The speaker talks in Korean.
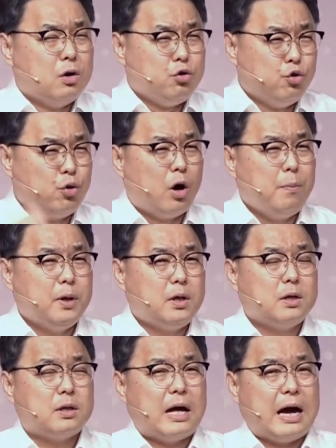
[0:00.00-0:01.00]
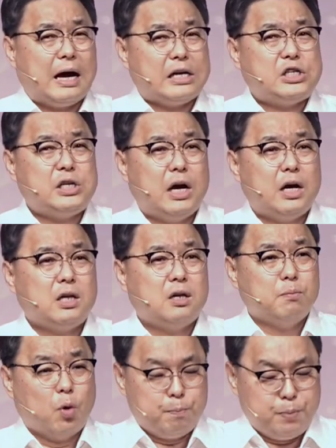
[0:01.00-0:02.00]
유럽이든
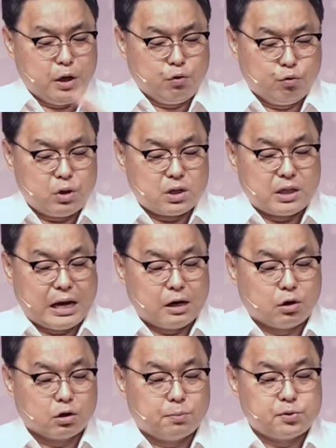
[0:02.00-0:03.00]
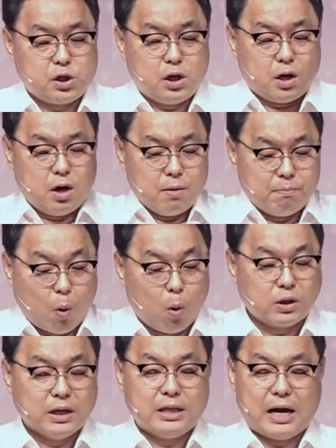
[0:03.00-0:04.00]
아시아든 뭐 미국이든 할 것 없이
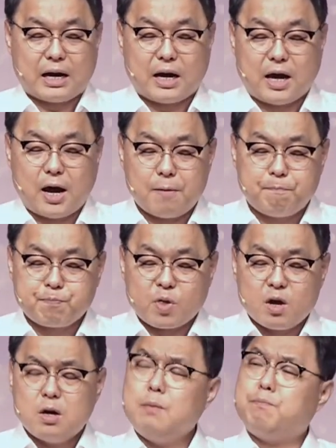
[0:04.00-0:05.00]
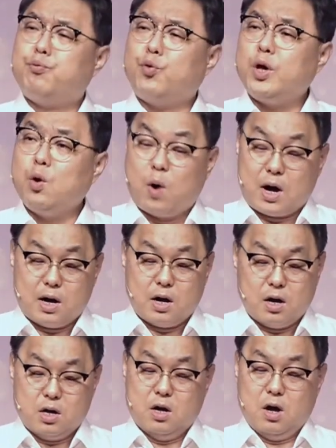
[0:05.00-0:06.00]
모든 나라에 불의와
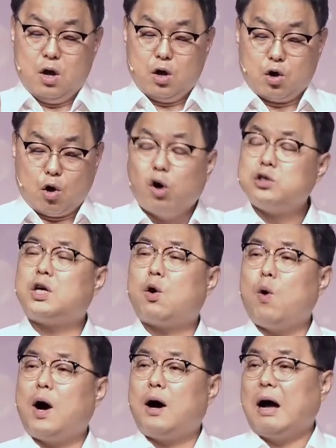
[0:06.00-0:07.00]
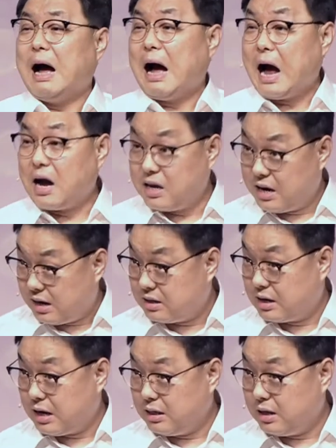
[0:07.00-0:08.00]
거짓과 악이
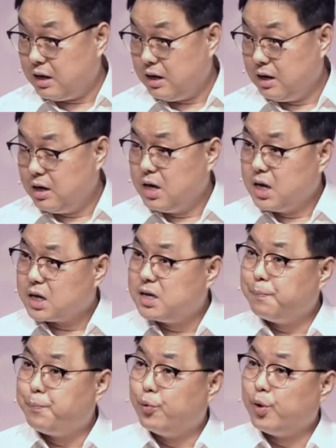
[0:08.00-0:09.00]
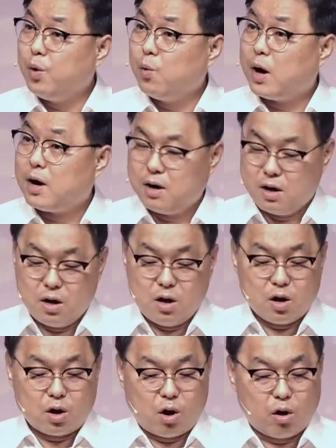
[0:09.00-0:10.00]
가득한데 그 불의와
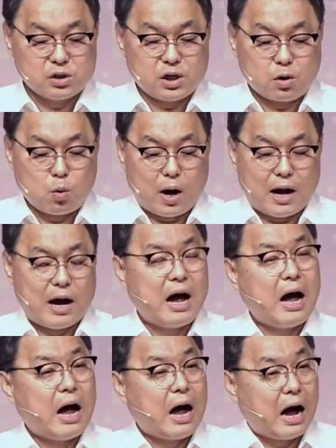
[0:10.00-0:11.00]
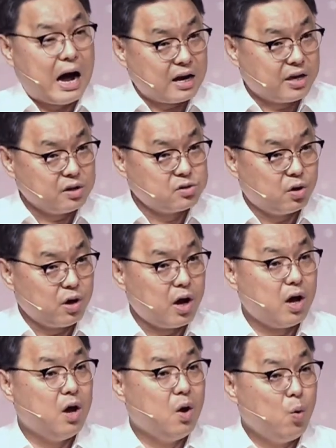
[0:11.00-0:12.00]
거짓과
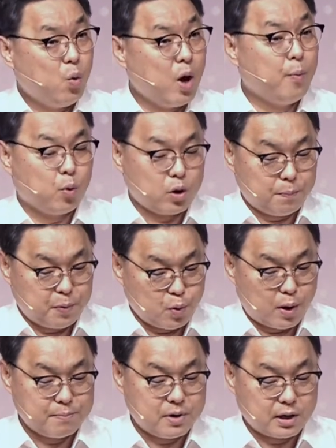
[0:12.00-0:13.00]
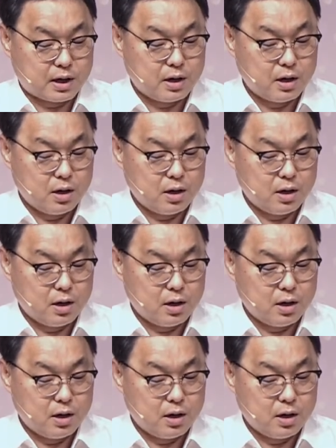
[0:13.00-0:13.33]
악에서의 회복이 필요합니다.